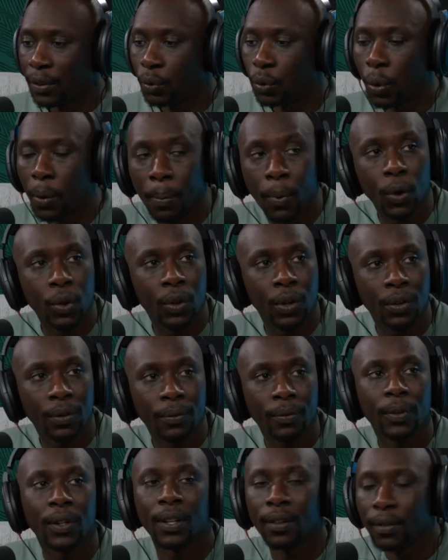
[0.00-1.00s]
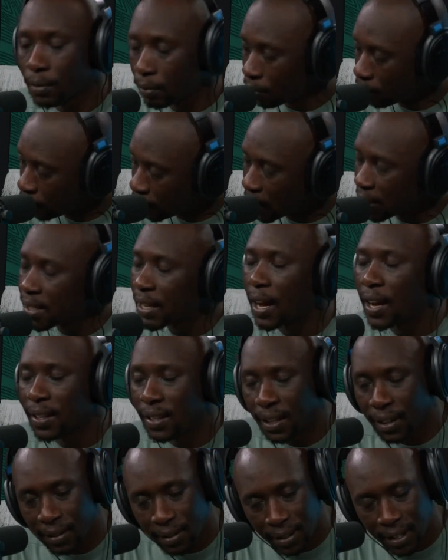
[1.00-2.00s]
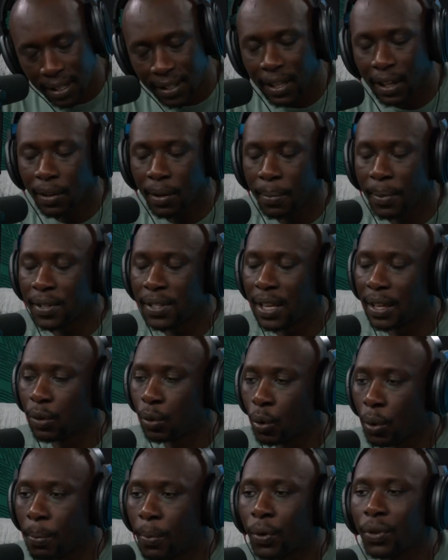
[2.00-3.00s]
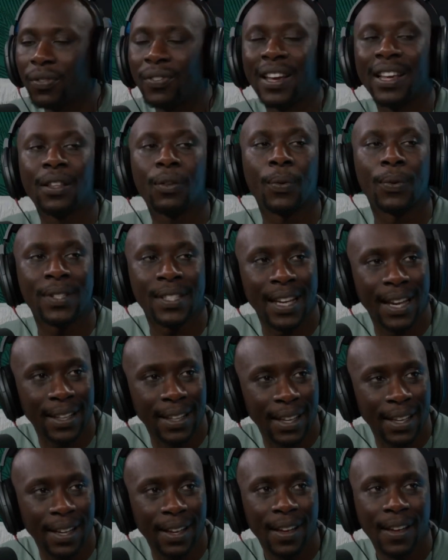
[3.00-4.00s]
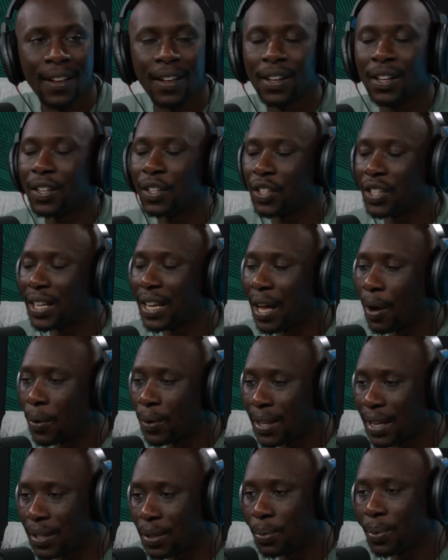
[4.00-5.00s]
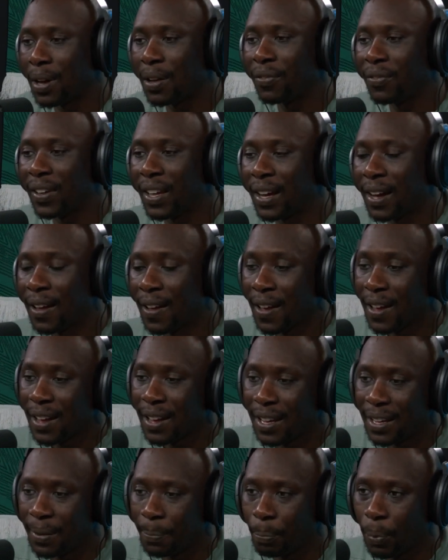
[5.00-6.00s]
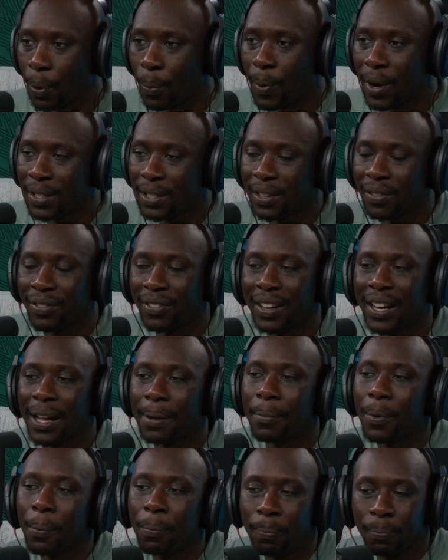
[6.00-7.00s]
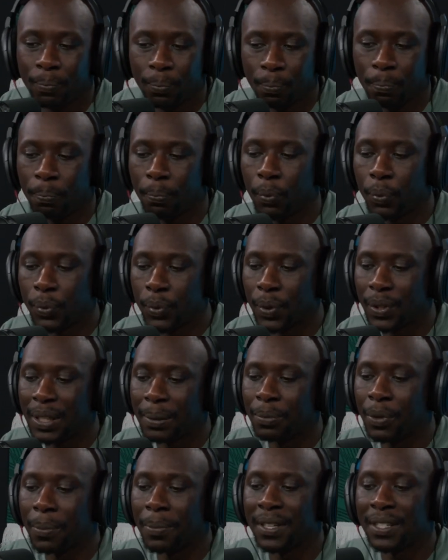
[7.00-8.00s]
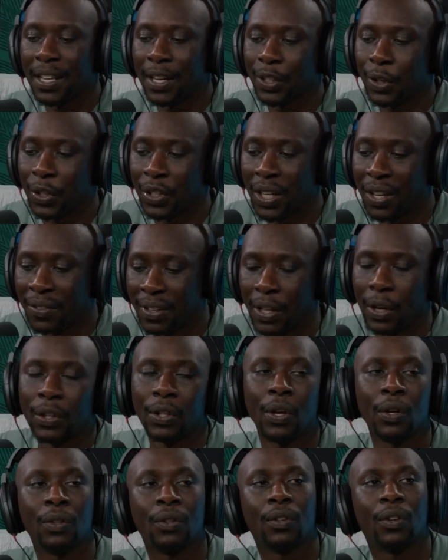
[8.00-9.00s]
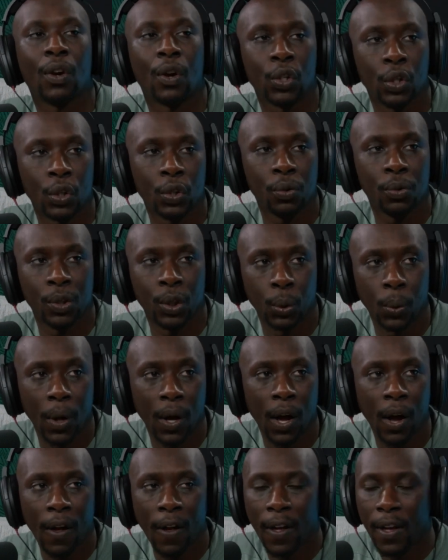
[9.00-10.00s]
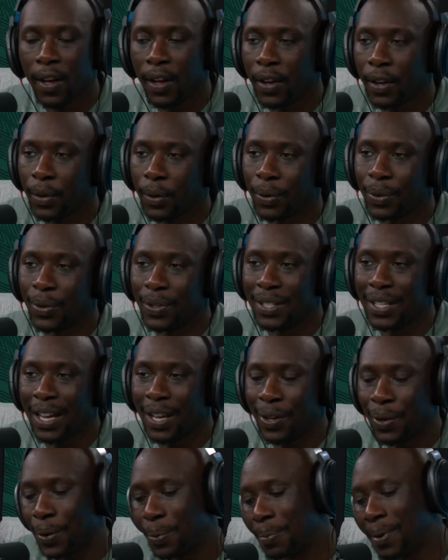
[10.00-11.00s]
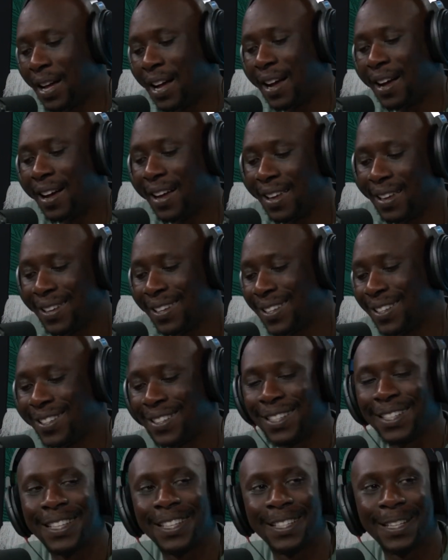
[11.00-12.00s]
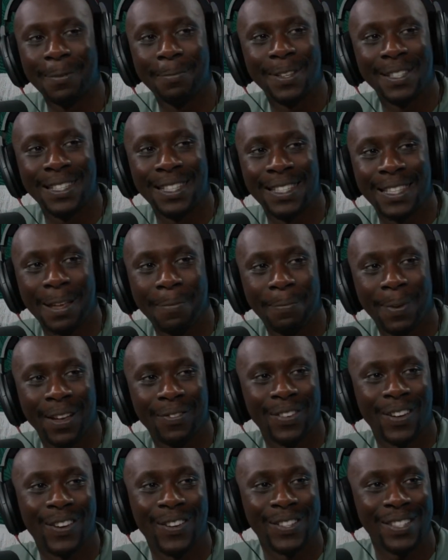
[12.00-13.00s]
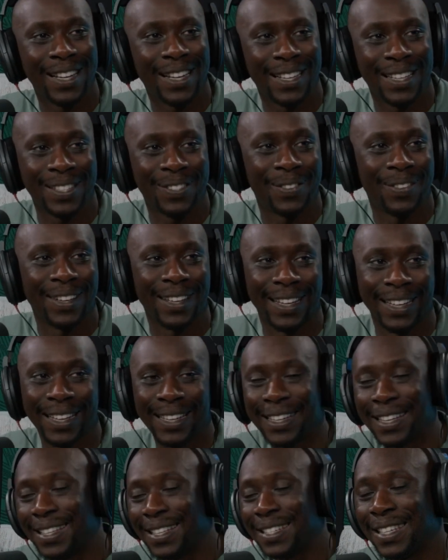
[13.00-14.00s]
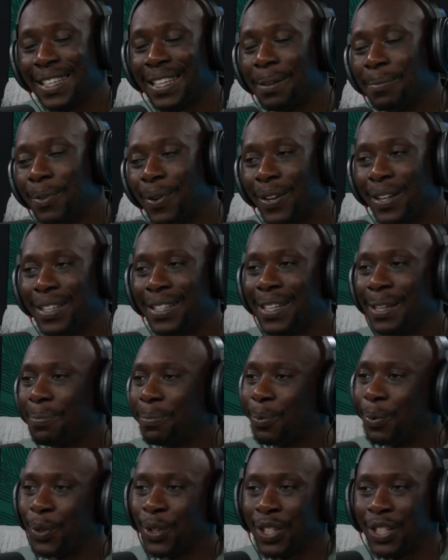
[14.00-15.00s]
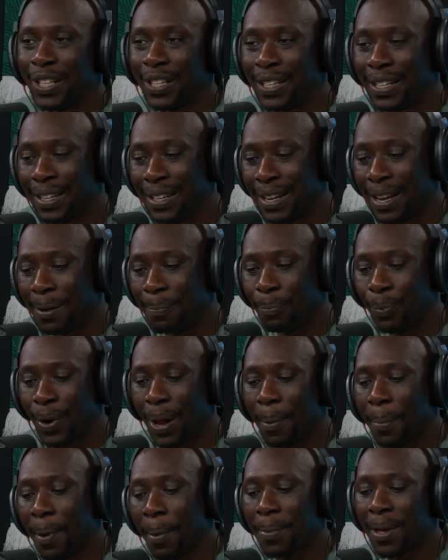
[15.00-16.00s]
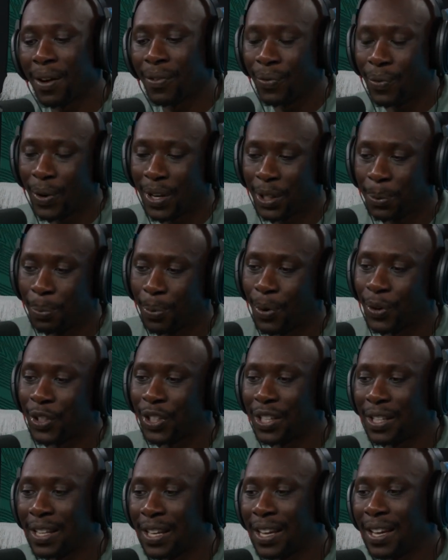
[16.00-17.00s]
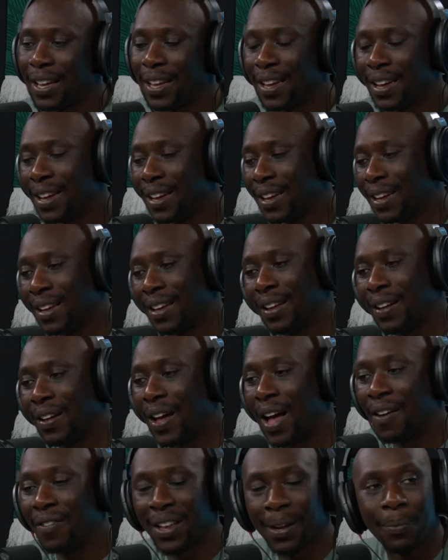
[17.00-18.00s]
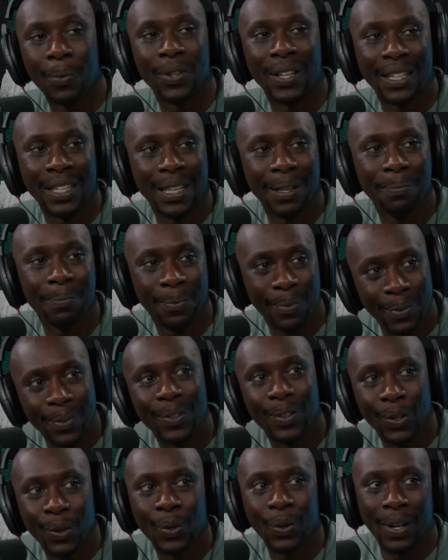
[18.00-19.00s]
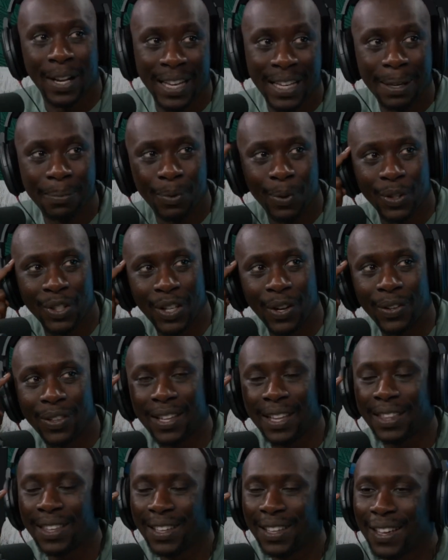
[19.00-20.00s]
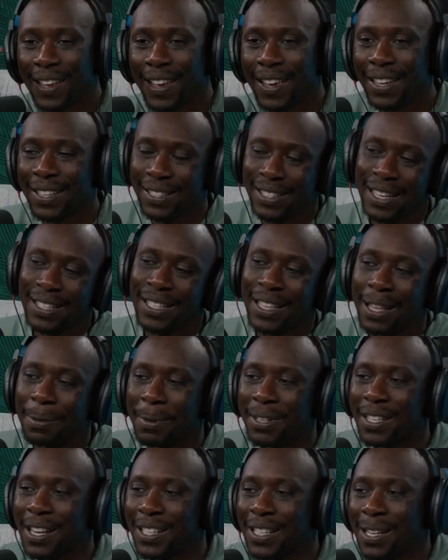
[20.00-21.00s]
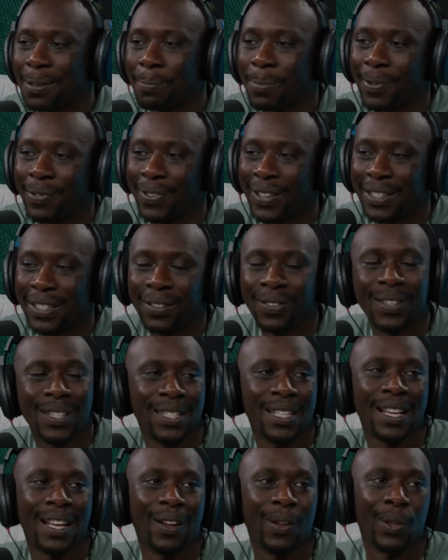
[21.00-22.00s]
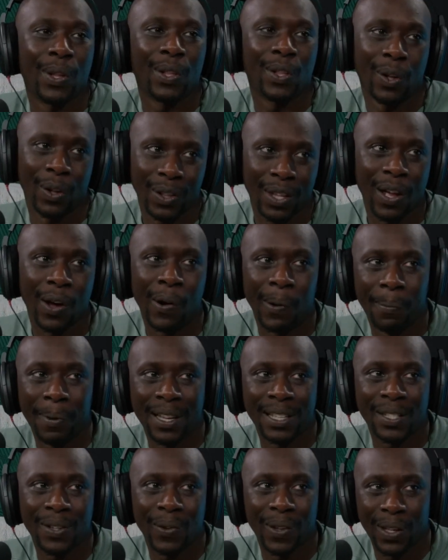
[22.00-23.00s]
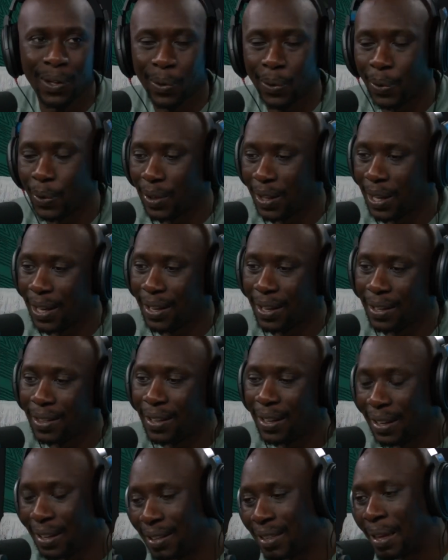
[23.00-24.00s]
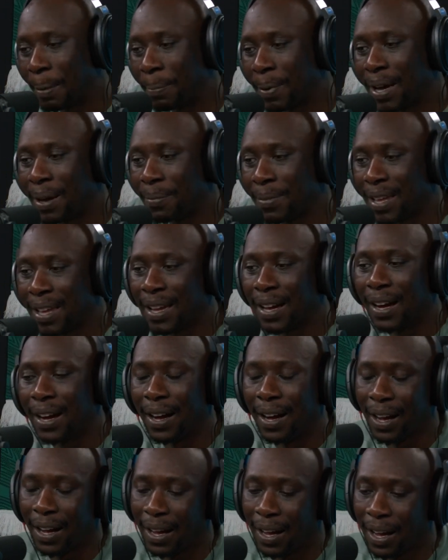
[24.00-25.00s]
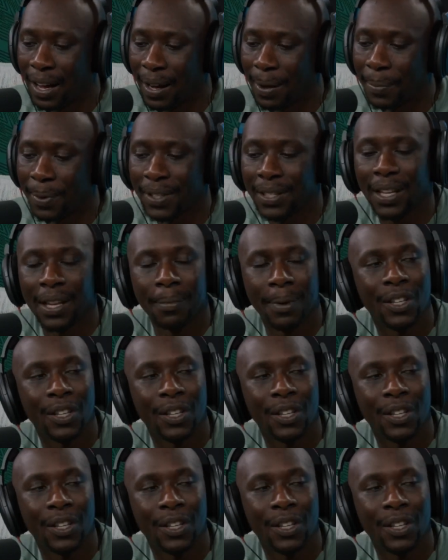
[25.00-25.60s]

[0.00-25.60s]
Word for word: Tout le monde, dit, faut, faut souligner, il quand même. C'est exactement ça. Tout le monde va être concerné. J'ai de la rotation à faire. Et pour moi, c'est vraiment plus ce type de message que j'ai envie d'entendre quand je suis joueur que de dire que bah, j'ai déjà mes systèmes préférentiels qui sont réglés, il y a équipes dans l'équipe, j'ai pour la première fois je peux enchaîner euh, avec mon équipe l'équipe que j'ai en tête. Ça, c'est des messages qui peuvent être difficiles à entendre quand tu es remplaçant et que tu n'es pas amené à commencer les